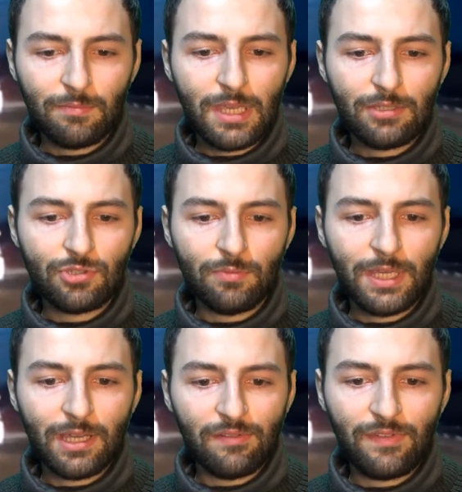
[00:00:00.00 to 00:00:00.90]
me he hecho
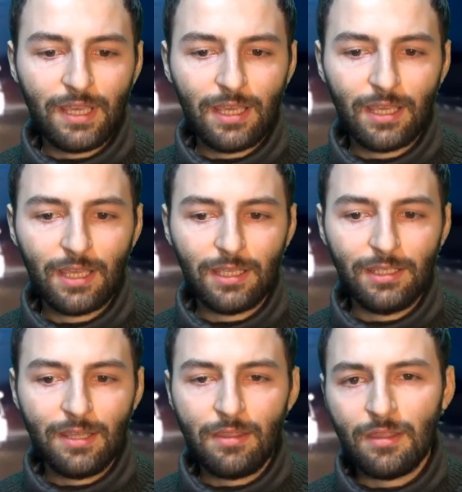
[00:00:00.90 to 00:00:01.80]
mi café
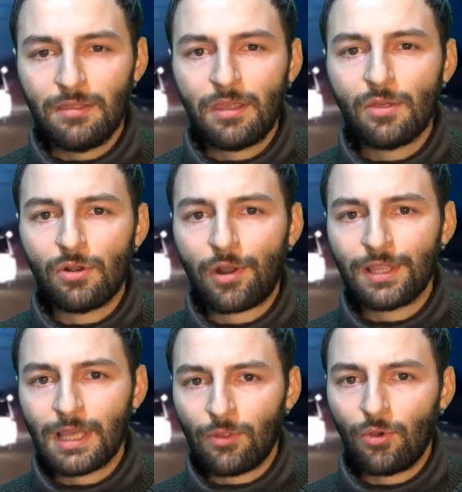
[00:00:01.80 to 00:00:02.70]
y he encendido el
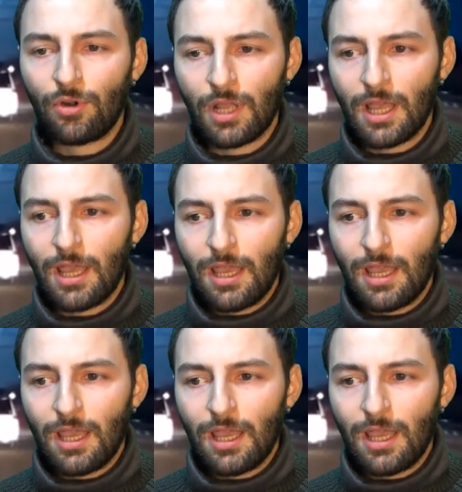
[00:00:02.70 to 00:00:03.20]
ordenador,